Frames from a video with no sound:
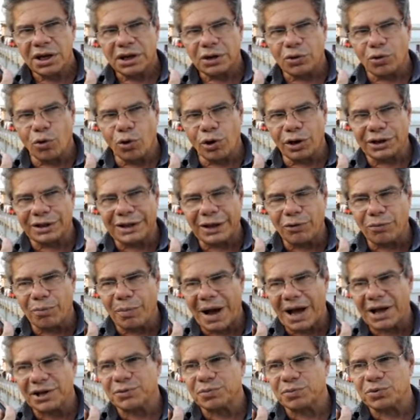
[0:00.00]
e cortei o
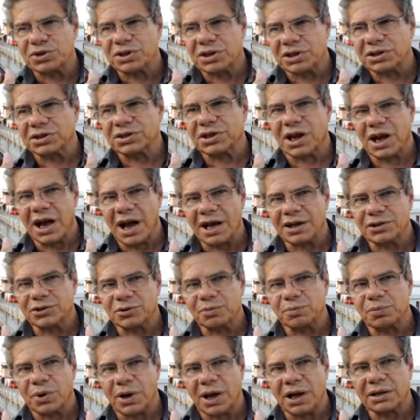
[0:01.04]
máximo de, de
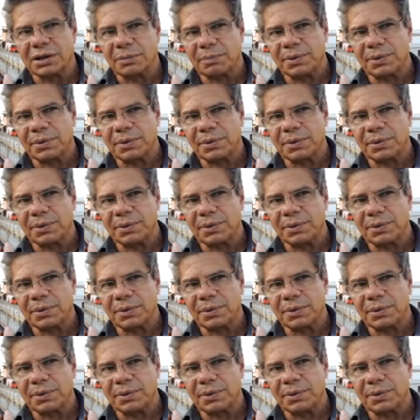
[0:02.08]
gastos por causa